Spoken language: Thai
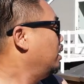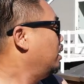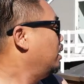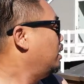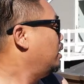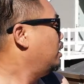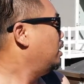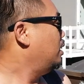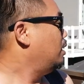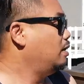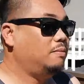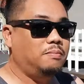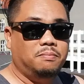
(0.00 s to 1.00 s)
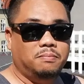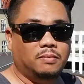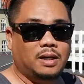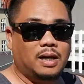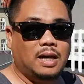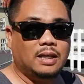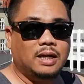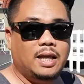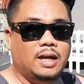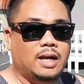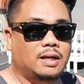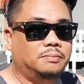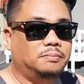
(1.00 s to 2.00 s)
เออขาดอะไรอี
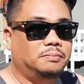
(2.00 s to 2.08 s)
กล่ะ